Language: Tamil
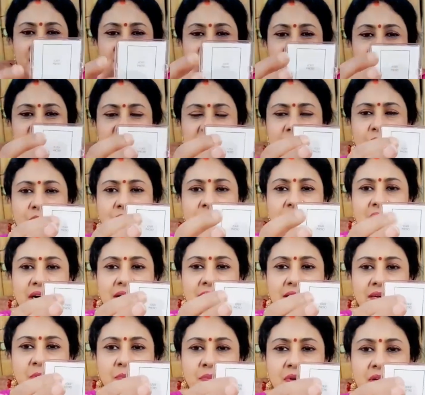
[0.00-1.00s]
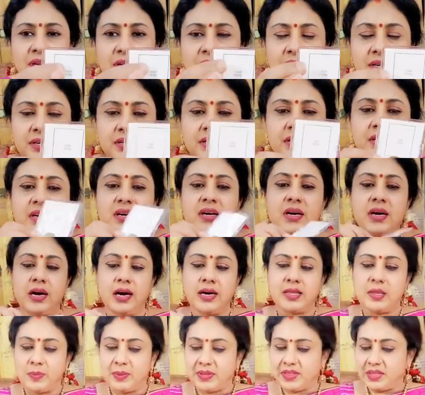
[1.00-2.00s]
இங்கே ஒரு கட்டம் இருக்குது
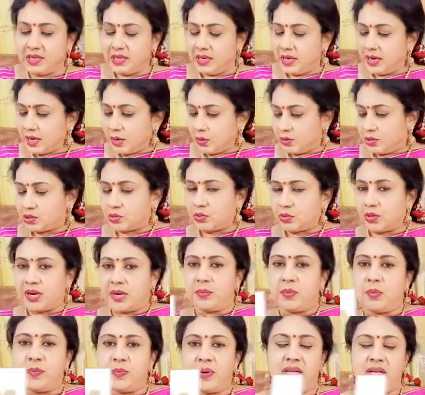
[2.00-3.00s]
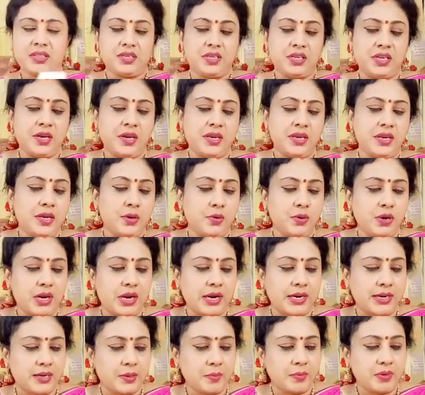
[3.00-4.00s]
அதை பற்றியெல்லாம் நான் உங்களுக்கு சொல்கிறேன் இப்போ பார்த்துட்டீங்க இங்கே ஒரு
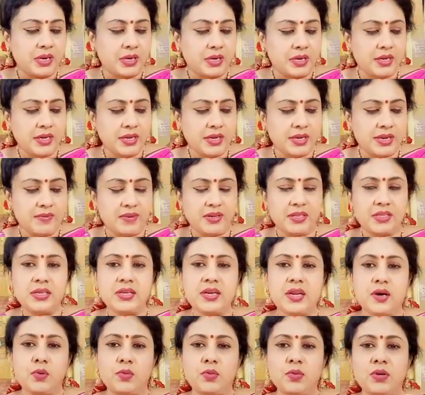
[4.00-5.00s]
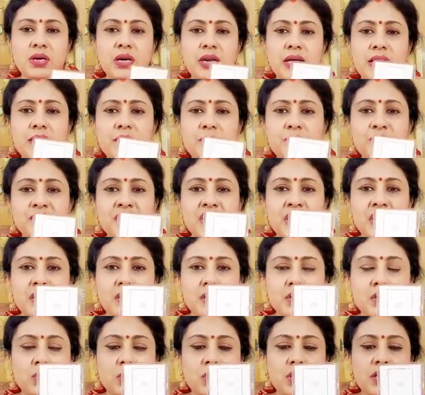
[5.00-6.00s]
கட்டம் இருக்குது இங்கே வந்து ரவுண்டில்
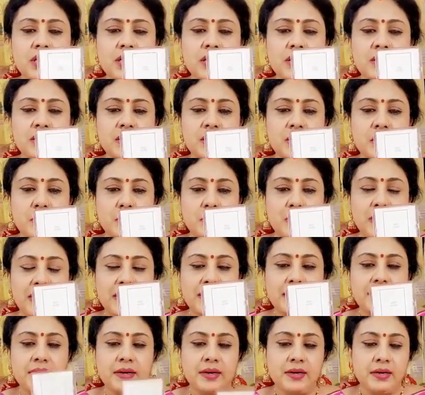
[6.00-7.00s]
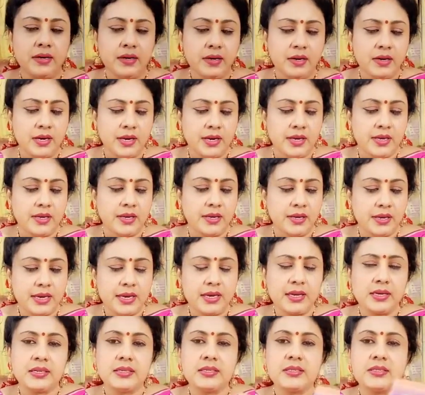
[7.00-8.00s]
கோல்டன் பிளேட் இருக்குது
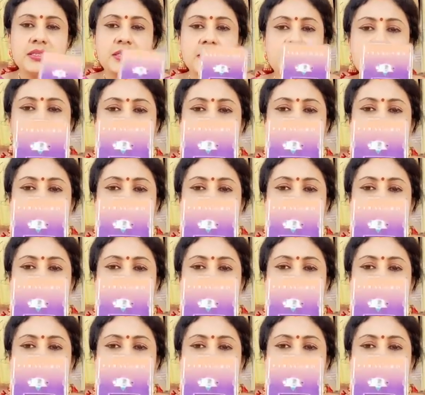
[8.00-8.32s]
இங்கே சின்ன